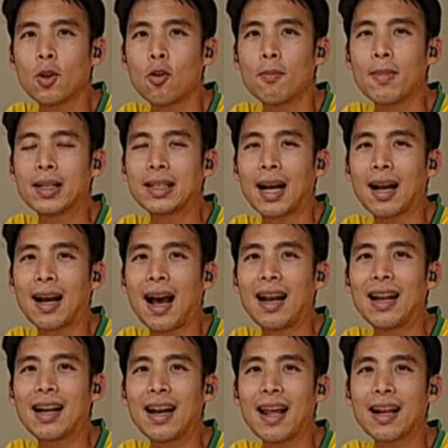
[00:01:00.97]
เริ่มต้นมาจาก
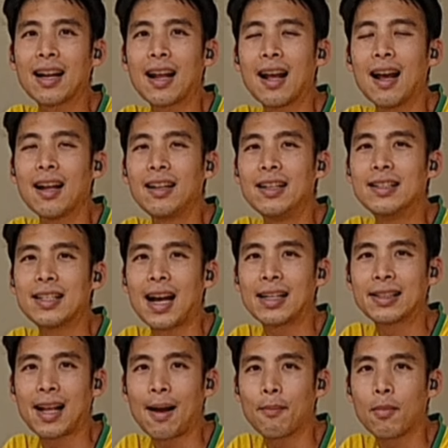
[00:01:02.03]
คันเล็กๆ นะฮะนินจา